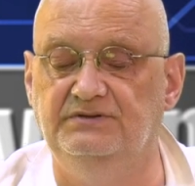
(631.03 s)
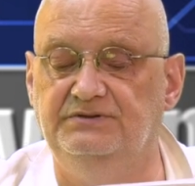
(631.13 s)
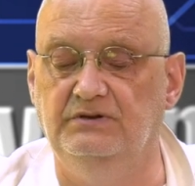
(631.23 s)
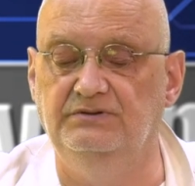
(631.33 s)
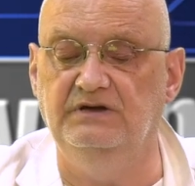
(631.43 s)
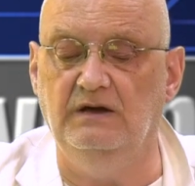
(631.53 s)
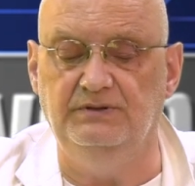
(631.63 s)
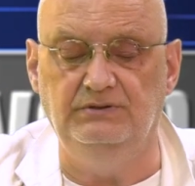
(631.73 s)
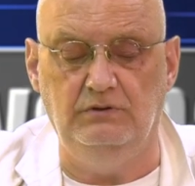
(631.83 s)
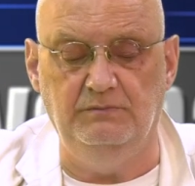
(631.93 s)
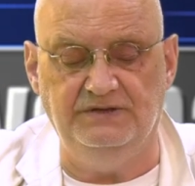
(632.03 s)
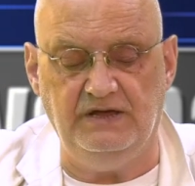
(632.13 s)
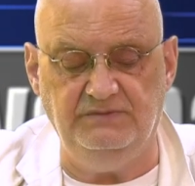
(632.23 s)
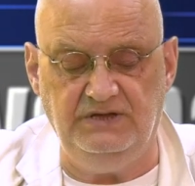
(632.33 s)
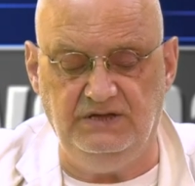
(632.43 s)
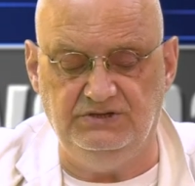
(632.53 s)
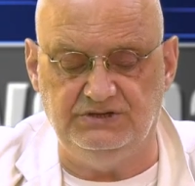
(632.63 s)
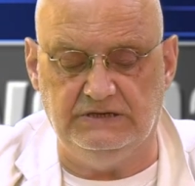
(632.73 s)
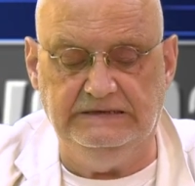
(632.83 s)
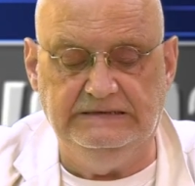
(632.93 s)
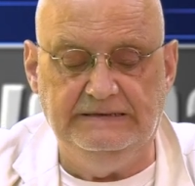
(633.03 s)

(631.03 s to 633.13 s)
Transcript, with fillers: do tygodnika będą chyba najmniejsze.